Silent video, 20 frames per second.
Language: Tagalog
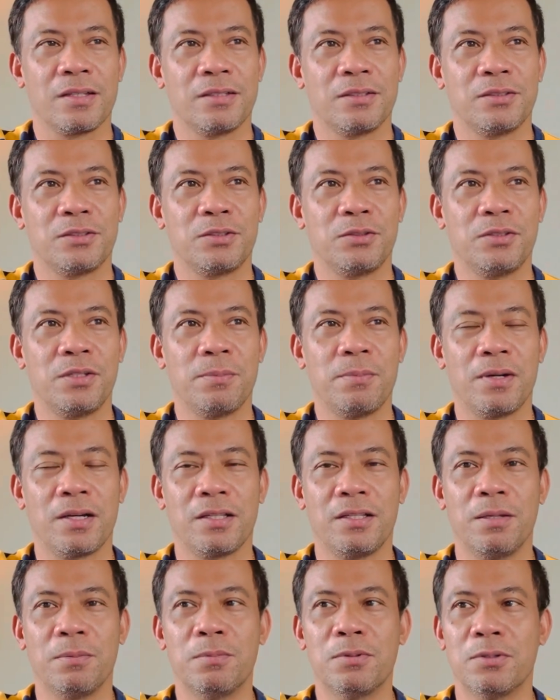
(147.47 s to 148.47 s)
Gusto niya
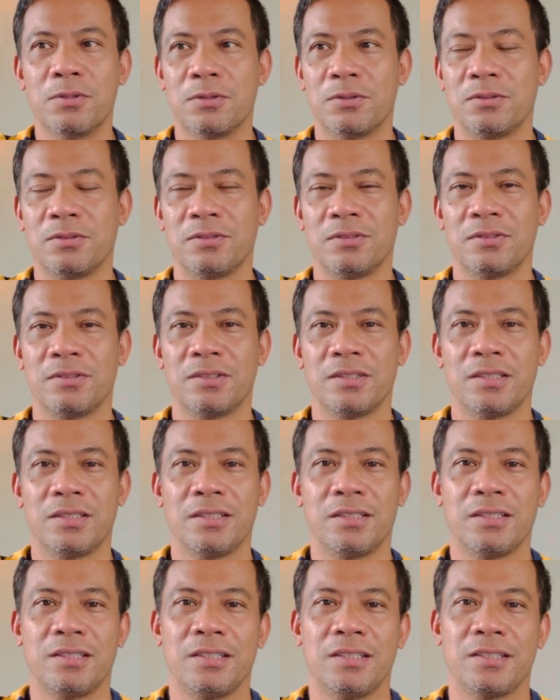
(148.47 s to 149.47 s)
mag debu
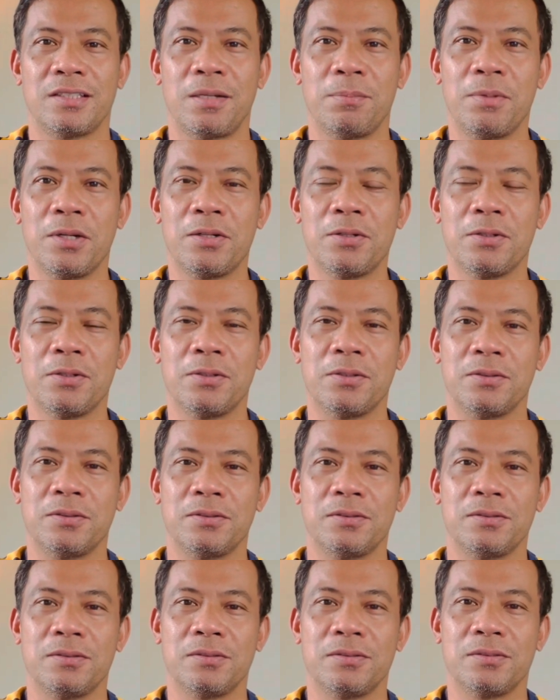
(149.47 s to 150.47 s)
Sabi ko,
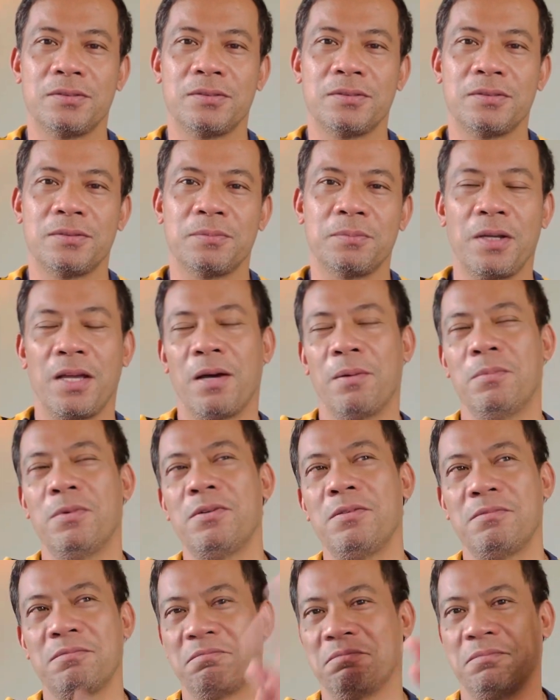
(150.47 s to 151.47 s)
Baya
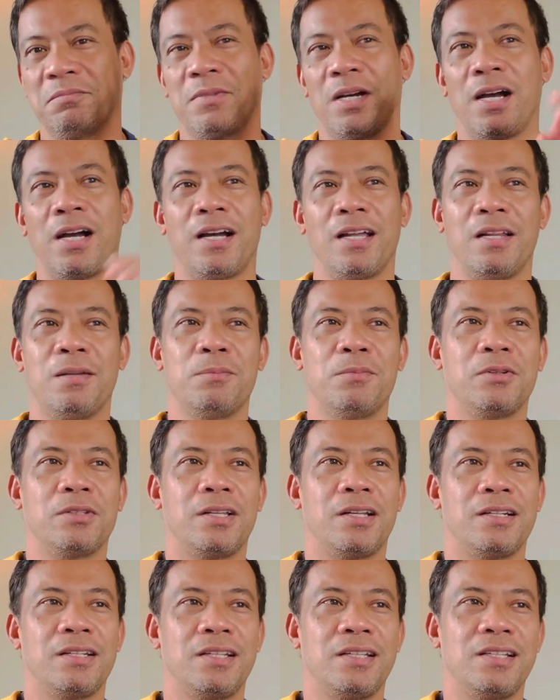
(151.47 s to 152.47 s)
mo,
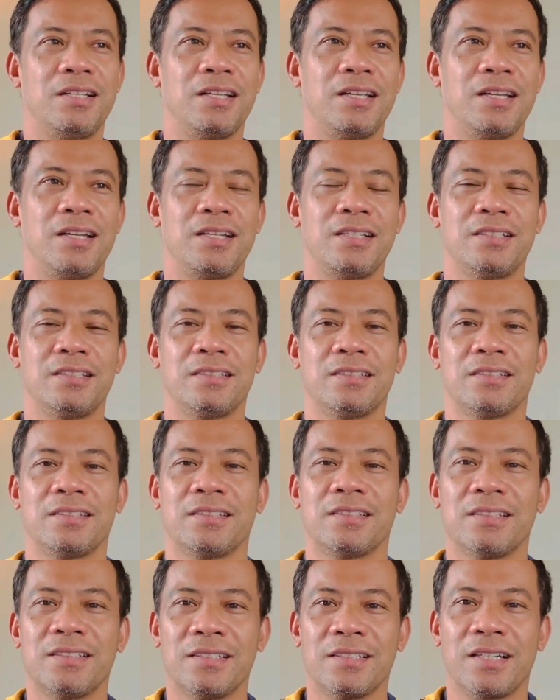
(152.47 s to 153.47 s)
makakalimutan rin niya yan.
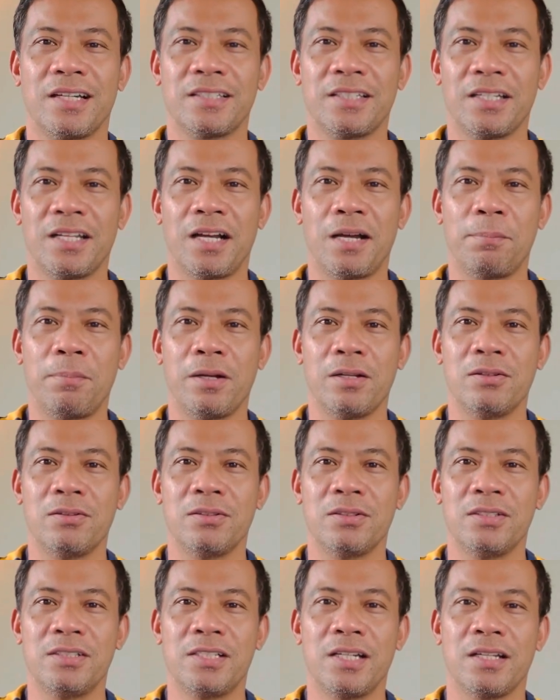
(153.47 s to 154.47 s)
Kasi
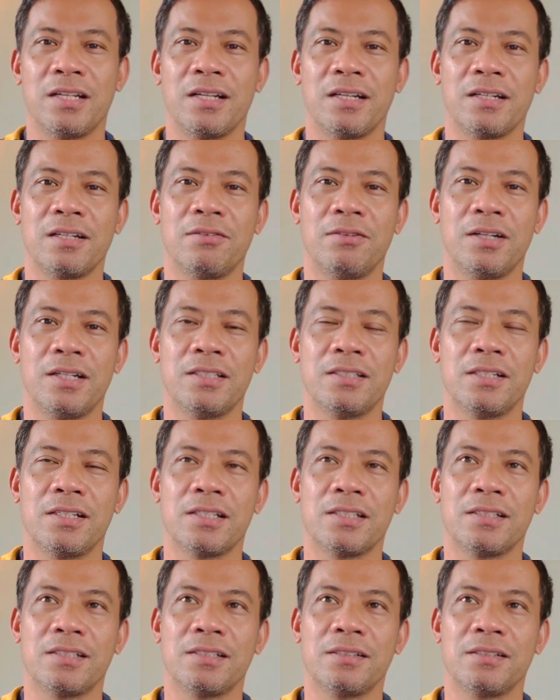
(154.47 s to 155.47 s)
nakapanood siya ng kwan,
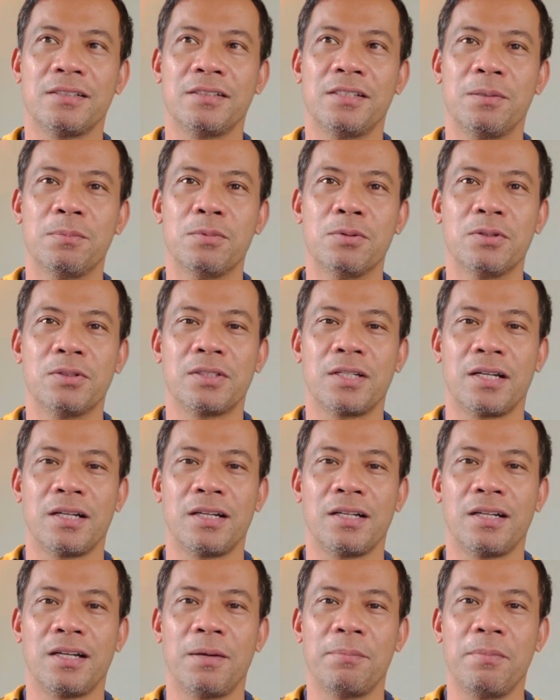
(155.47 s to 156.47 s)
ng dibo
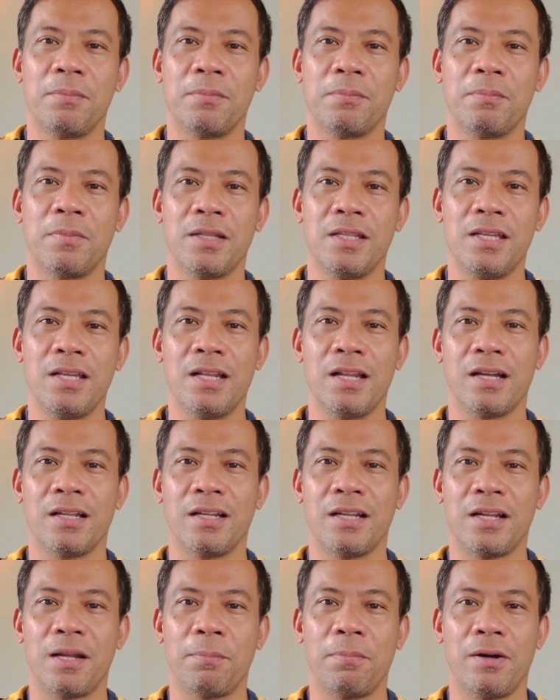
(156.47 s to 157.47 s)
sa Manila
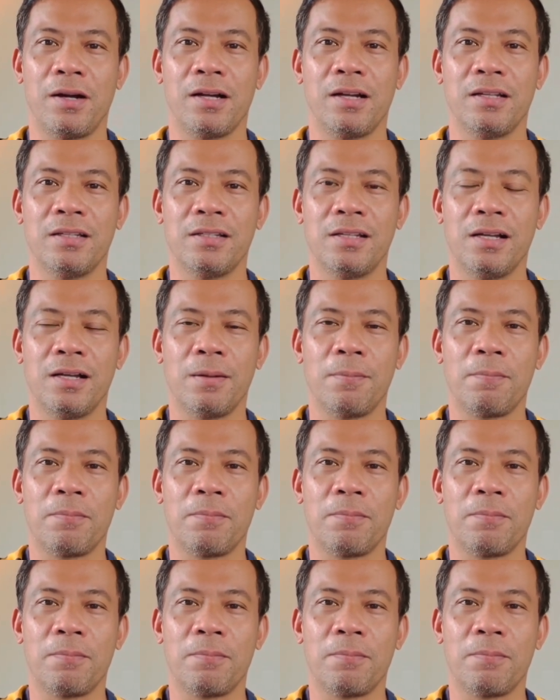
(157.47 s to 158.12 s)
na napakaganda.